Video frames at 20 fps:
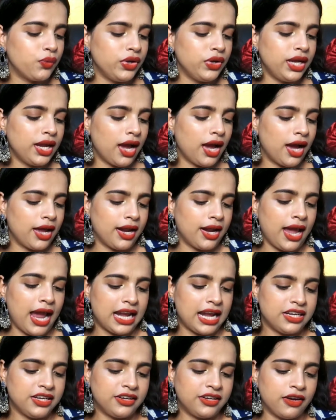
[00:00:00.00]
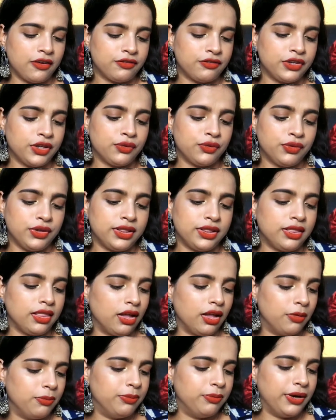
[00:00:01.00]
we are a handicrafted with
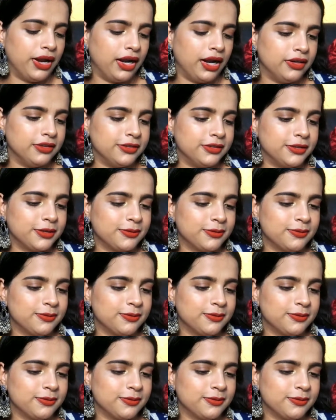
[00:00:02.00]
love brand